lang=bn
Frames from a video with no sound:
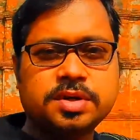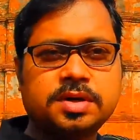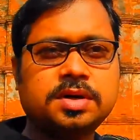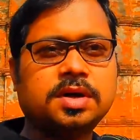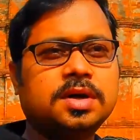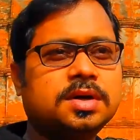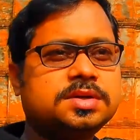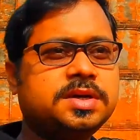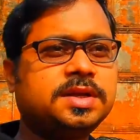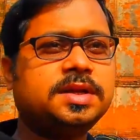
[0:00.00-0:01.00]
ঘোষের
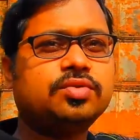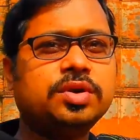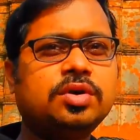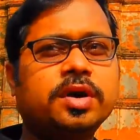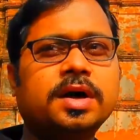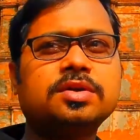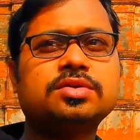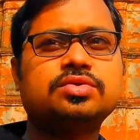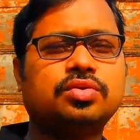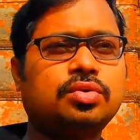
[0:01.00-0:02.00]
স্মৃতিতে তৈরি করা
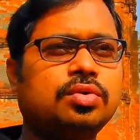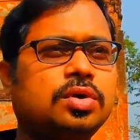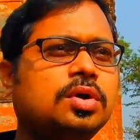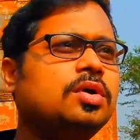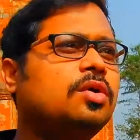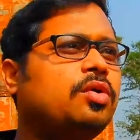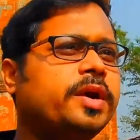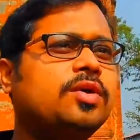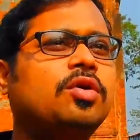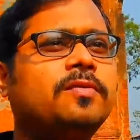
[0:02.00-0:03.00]

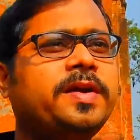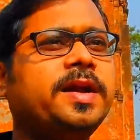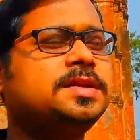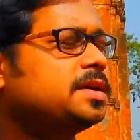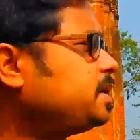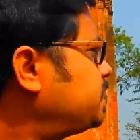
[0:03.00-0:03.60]
অনেক কনফ্লিক্ট আছে